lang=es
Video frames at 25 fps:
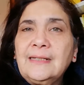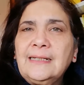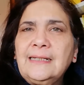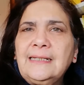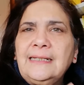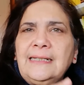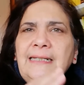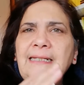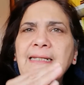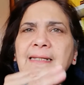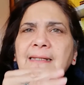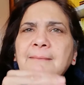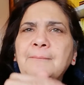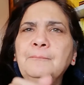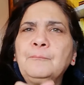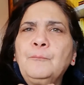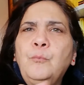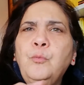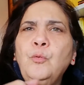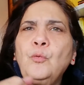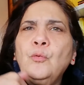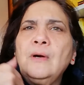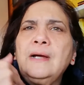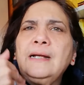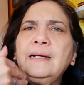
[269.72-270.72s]
y
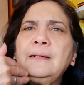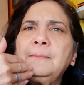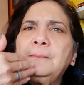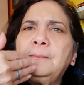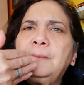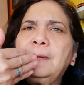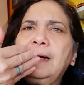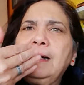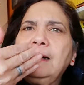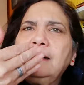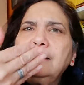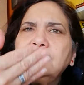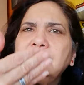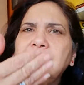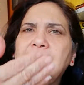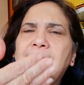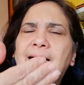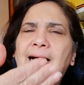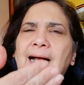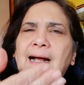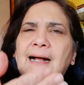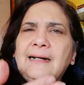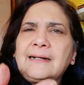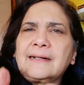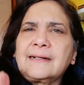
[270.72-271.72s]
vuelva
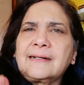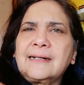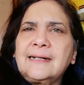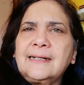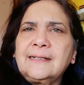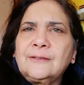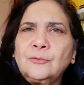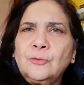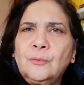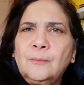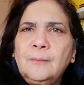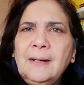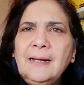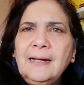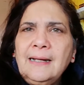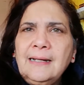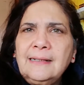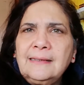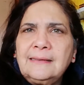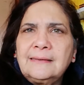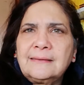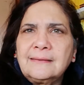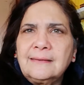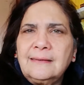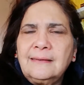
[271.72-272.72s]
a
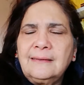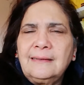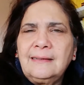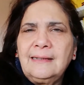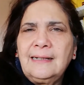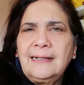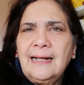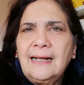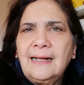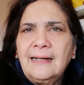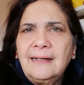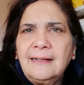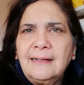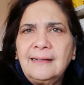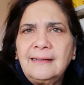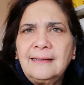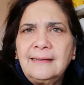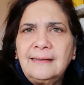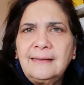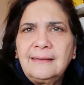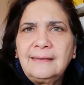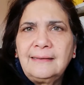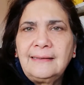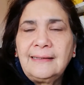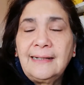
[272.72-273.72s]
retomar
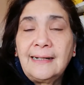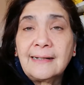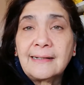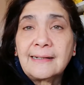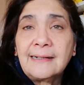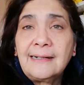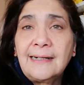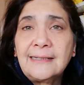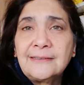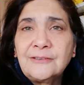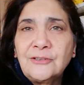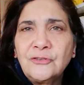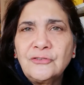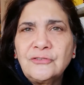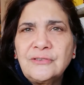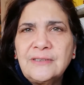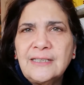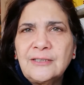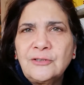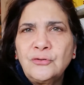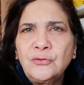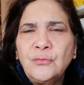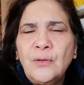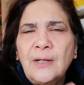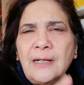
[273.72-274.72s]
la, la relación
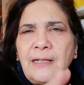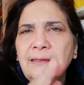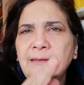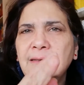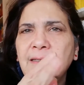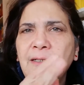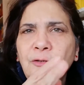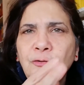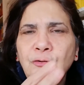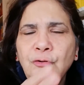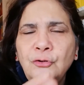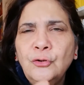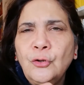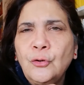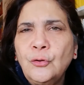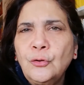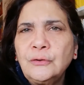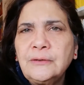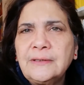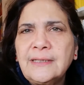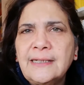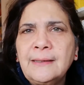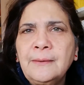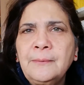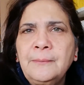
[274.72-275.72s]
sexual dos
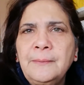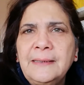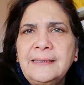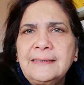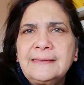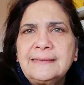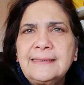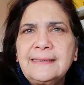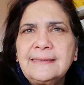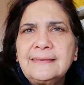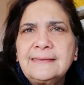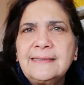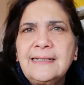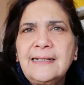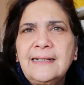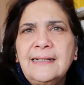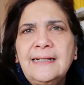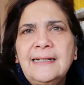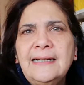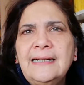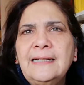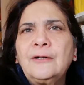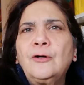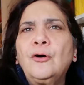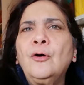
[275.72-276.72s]
o tres veces
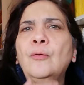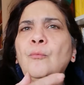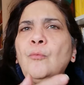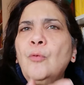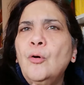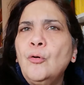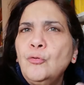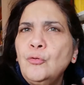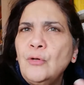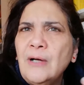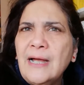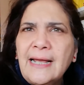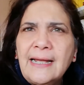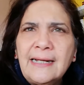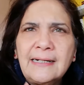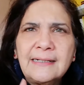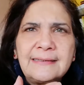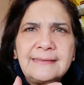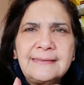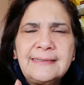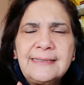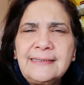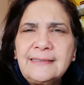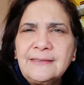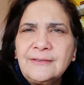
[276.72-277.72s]
como un
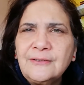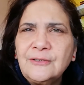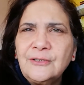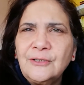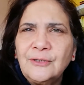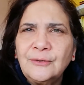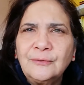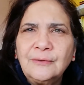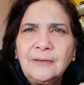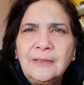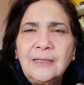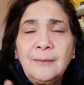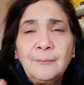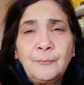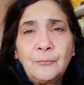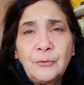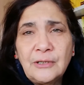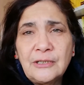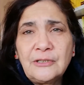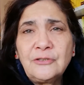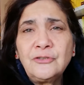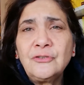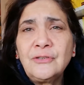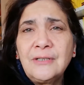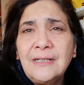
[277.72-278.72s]
ejercicio. Por
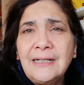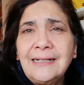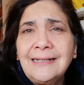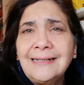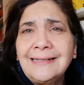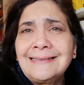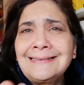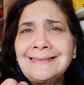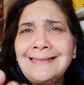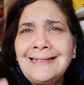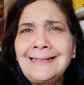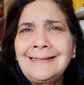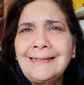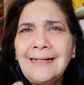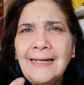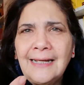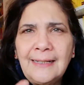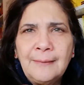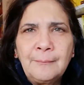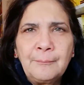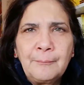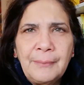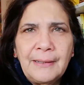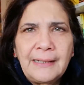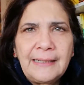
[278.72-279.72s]
eso tiene que ser
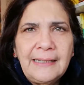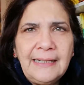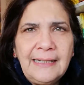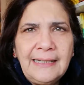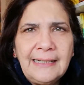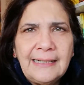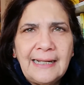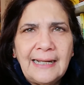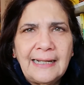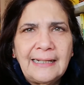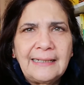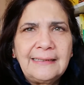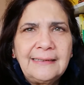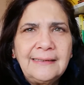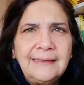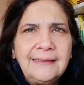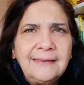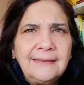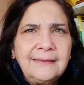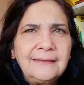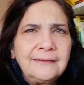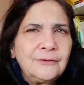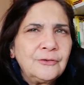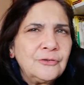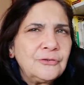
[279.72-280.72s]
en pareja.
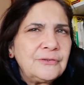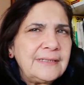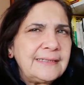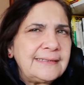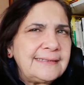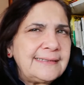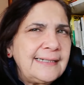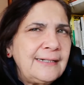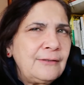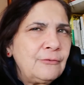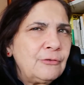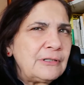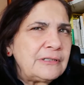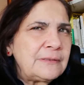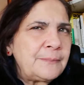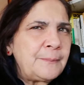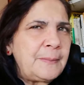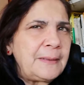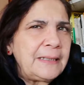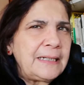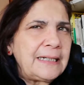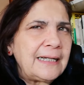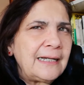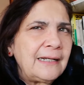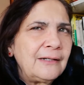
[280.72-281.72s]
No sé si lo he
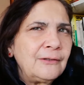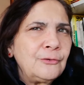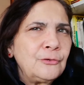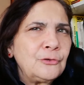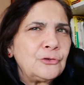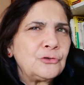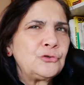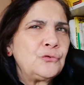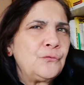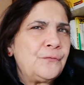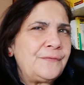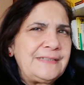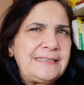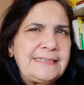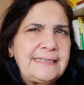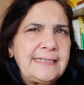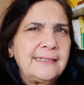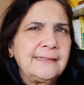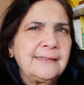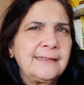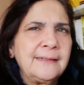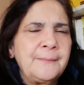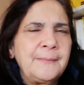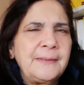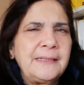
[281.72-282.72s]
explicado lo
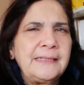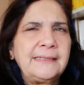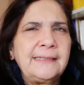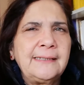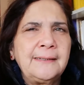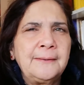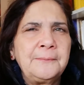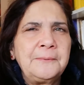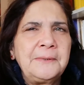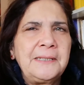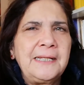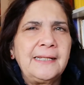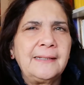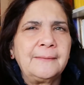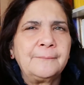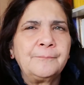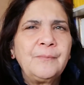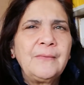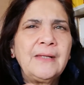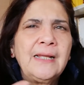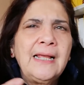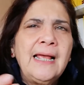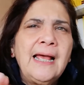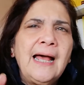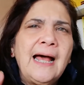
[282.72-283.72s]
suficientemente bien.
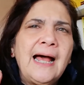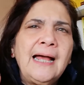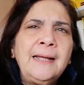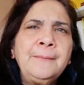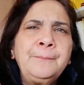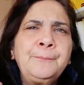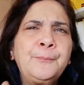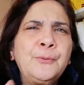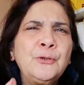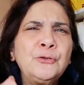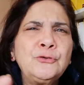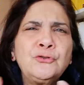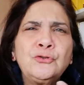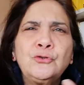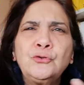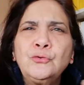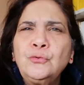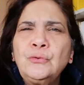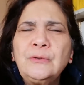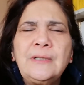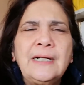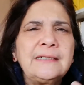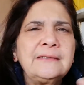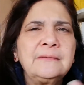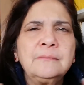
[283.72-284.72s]
Hay
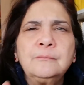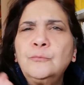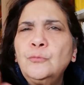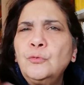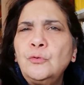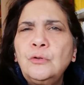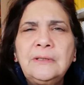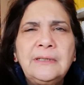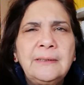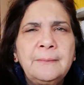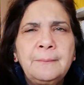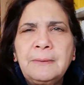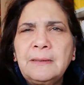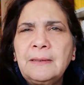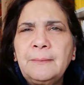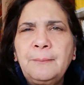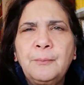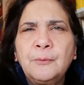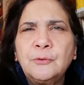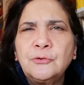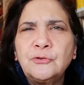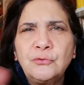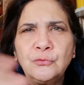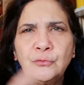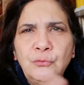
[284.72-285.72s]
posturas, múltiples
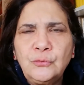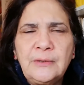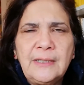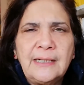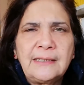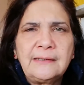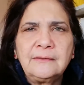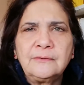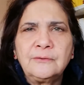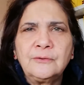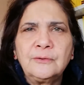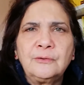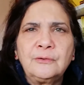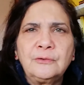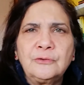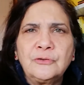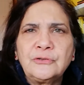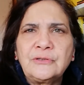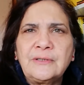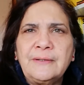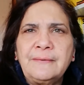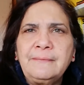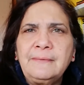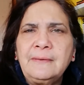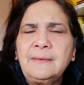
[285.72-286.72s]
posturas, y todos lo
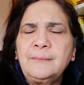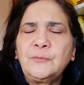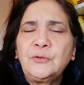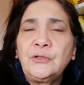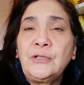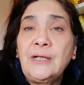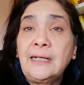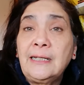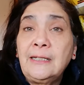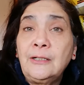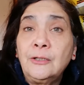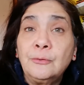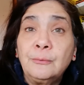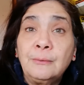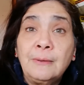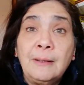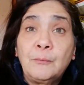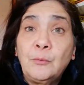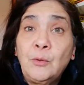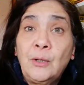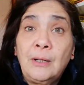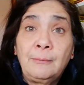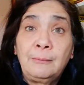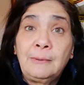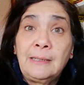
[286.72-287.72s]
sabemos, y aquí no
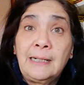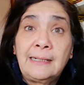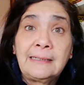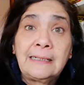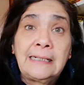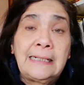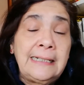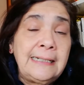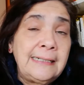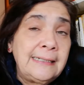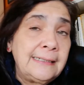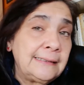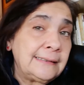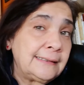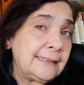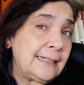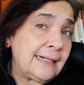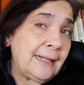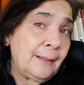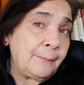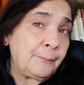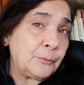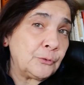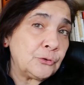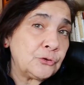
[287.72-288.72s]
vamos a hablar de
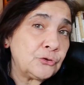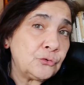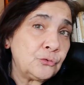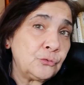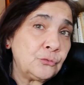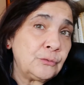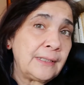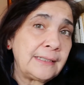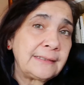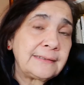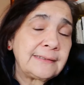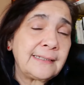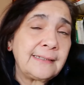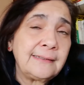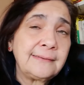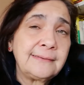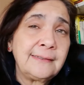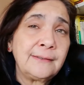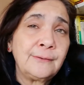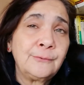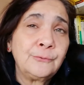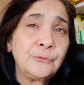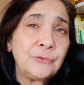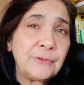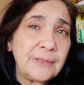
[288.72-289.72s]
las posturas que
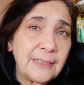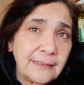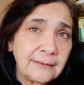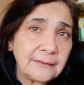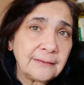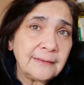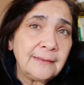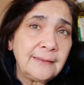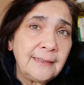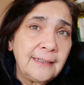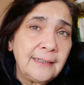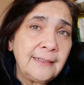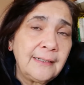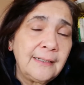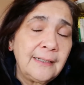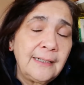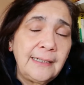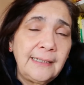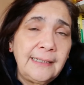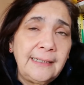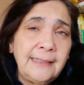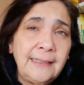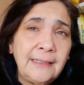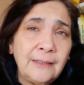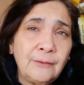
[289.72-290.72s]
se usan
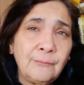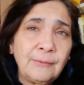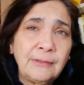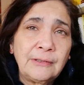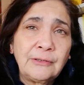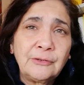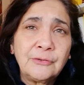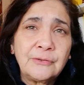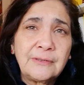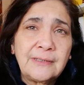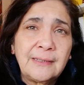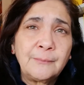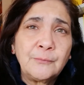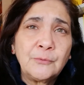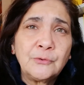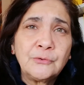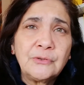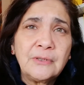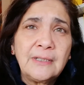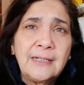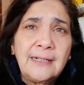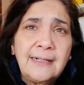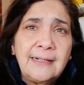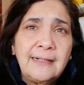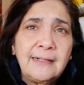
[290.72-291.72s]
eh, cuando
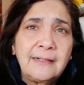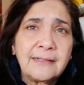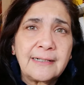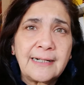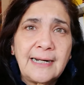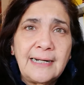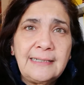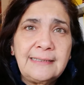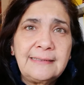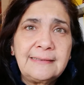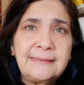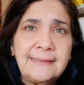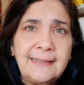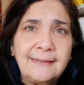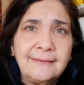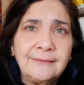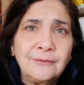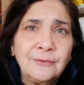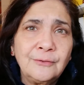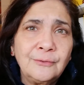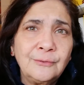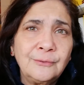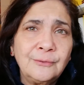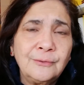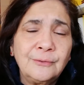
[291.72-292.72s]
estamos
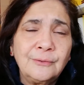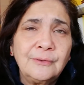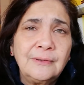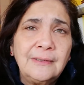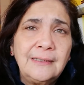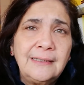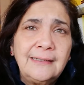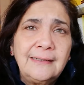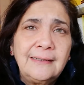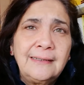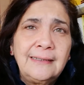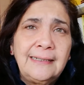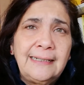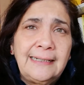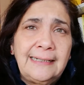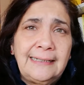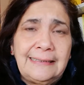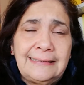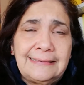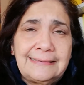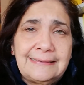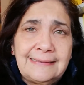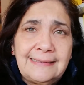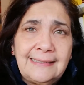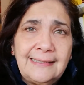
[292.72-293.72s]
realizando
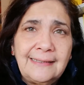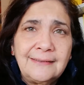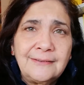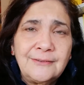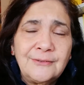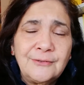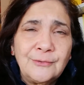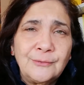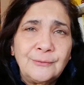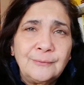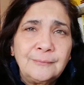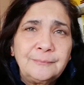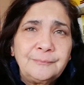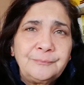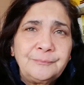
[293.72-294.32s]
el sexo.